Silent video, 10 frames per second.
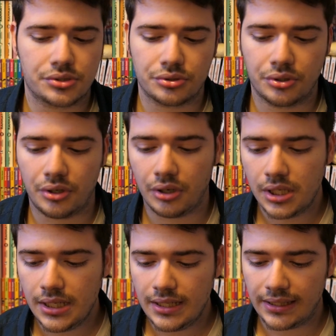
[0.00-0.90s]
ci sono
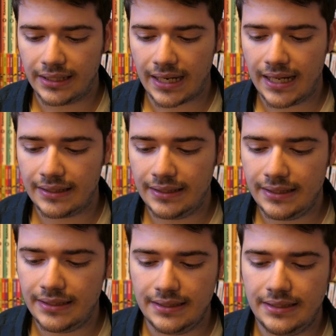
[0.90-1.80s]

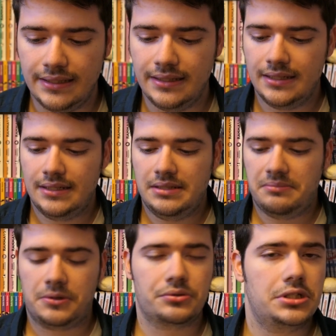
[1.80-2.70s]
grandi,
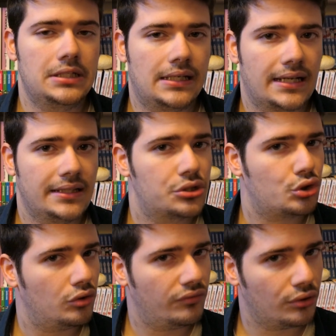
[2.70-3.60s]
così, grandi
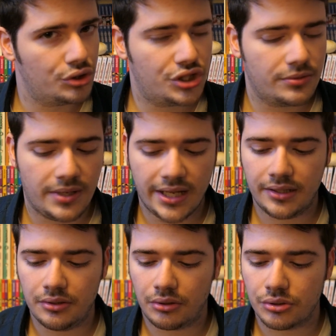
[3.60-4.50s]

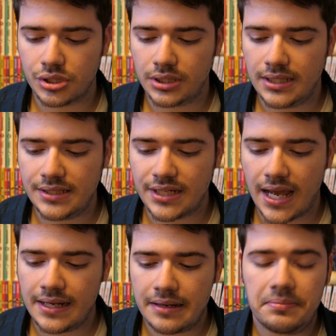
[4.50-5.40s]
sconvolgimenti o cose del
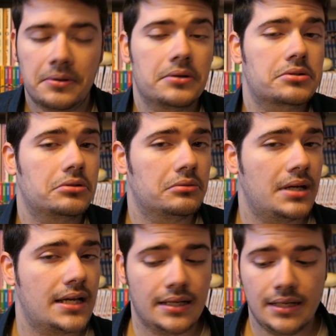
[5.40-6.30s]
genere, però secondo
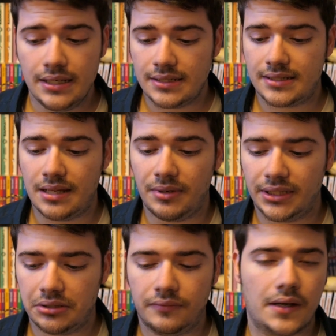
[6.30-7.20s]
me stiamo
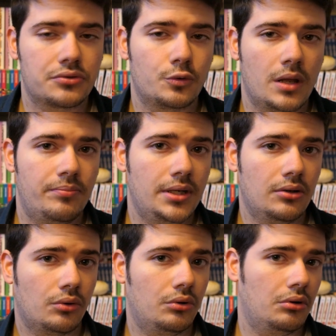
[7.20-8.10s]
andando verso un
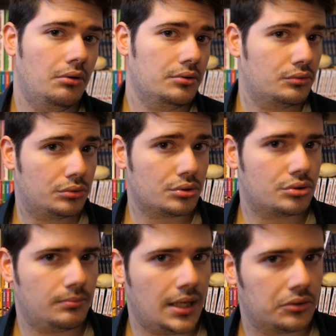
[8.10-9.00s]
epilogo tutto
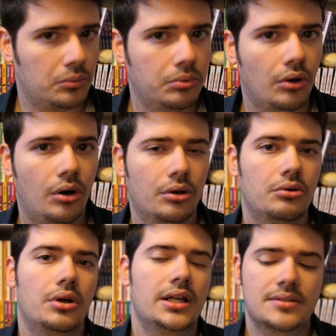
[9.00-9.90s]
sommato
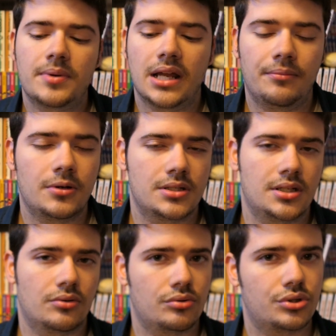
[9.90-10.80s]
buono e speriamo che
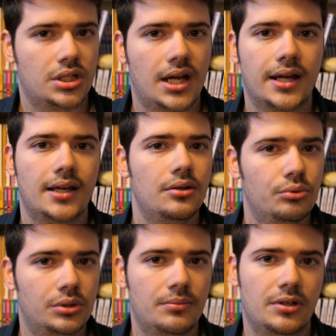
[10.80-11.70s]
siano così anche gli
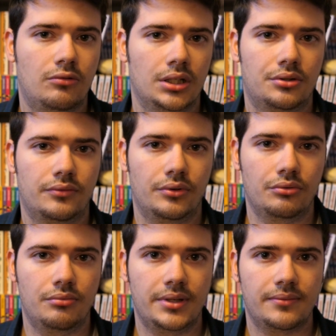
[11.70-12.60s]
ultimi quattro
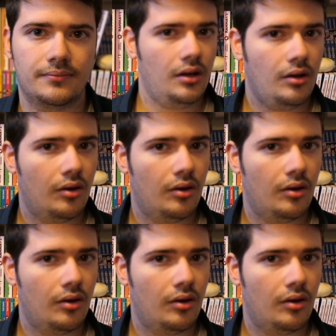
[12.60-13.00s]
volumi.